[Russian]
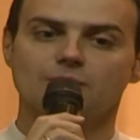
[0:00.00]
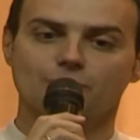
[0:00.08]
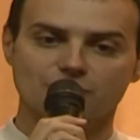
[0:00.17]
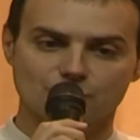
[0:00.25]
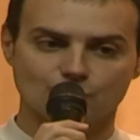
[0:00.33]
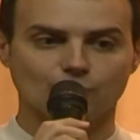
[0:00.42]

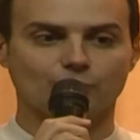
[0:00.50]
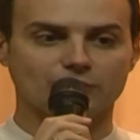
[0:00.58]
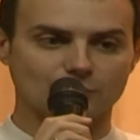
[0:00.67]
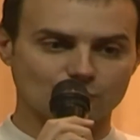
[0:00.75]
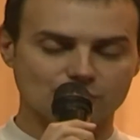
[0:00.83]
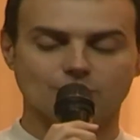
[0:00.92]
Почему?
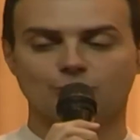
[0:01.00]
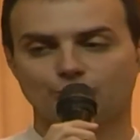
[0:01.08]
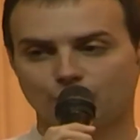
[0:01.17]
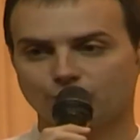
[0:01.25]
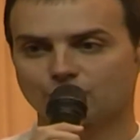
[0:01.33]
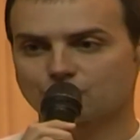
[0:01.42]
Потому что мы
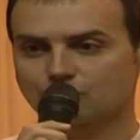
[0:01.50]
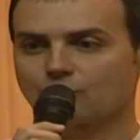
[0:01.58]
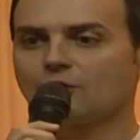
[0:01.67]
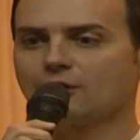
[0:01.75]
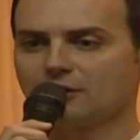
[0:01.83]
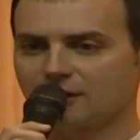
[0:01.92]
помним,
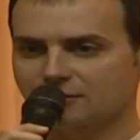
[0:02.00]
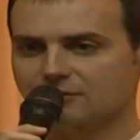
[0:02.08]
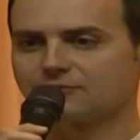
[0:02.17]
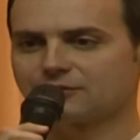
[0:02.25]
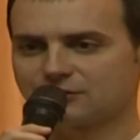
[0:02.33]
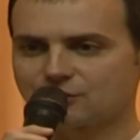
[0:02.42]
что лето
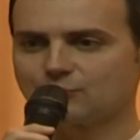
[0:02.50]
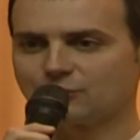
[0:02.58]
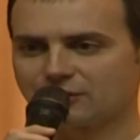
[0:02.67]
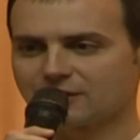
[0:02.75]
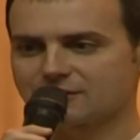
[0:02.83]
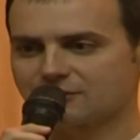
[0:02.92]

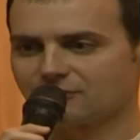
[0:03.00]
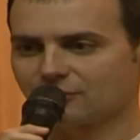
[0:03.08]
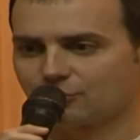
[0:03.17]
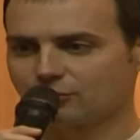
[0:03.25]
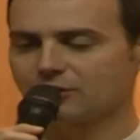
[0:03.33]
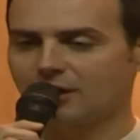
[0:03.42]
2015
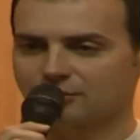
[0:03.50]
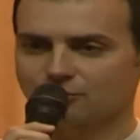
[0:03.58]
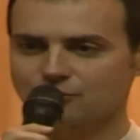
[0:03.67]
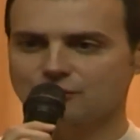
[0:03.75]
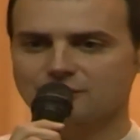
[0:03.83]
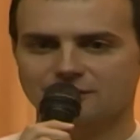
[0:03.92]
года, оно,
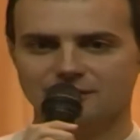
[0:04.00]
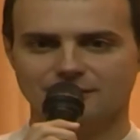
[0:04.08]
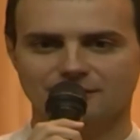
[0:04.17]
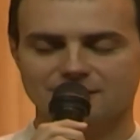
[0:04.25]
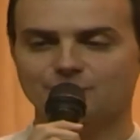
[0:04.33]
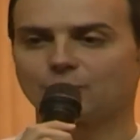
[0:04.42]
честно сказать,
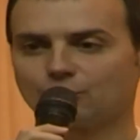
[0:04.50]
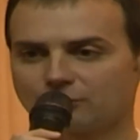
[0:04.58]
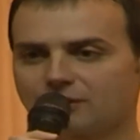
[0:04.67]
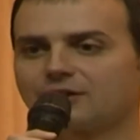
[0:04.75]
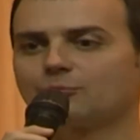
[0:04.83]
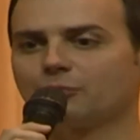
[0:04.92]
нас погода не